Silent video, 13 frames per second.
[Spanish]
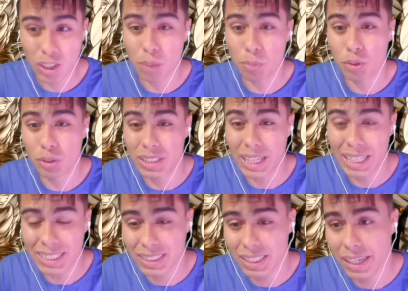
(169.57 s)
Como ya
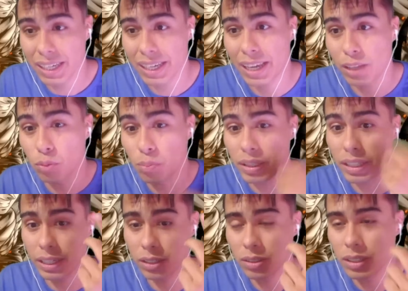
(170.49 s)
les dije en un
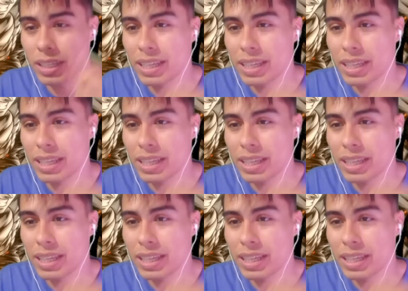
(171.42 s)
video,